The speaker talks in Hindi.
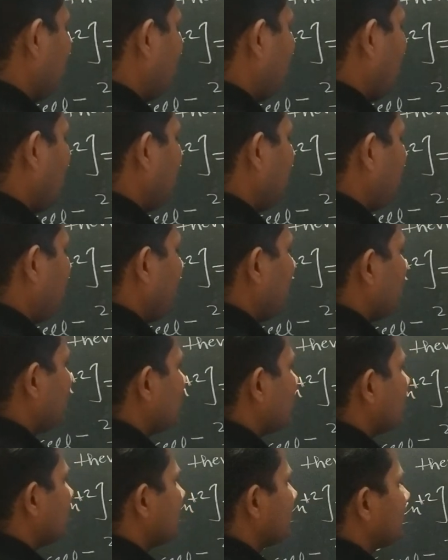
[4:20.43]
टेन
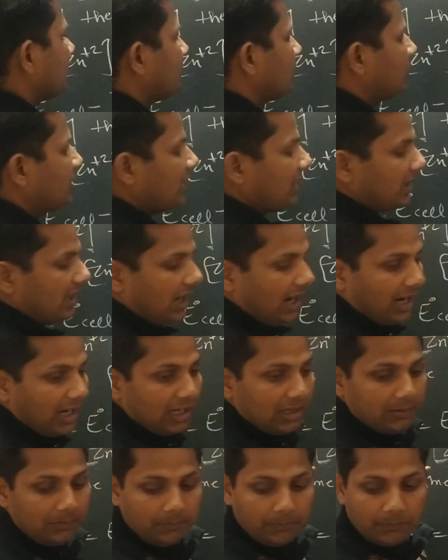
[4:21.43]
बेस जिंक
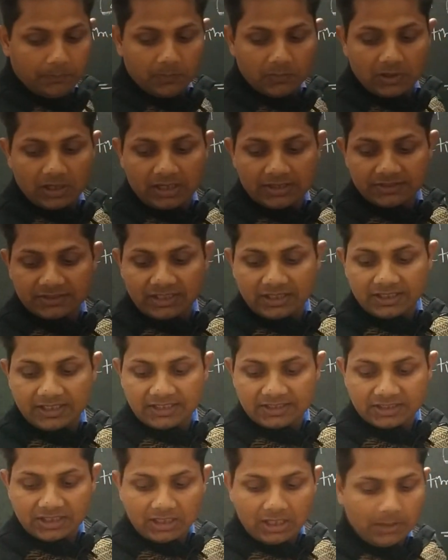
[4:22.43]
आयन
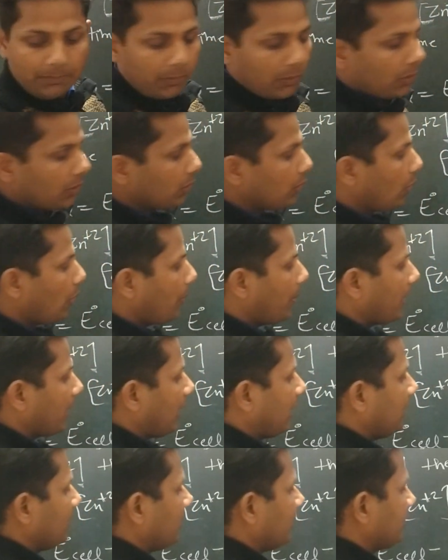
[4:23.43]
कंसंट्रेशन अपॉन कॉपर
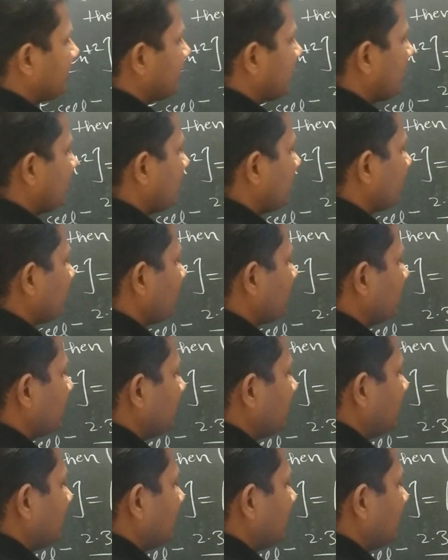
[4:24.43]
आयन कंसंट्रेशन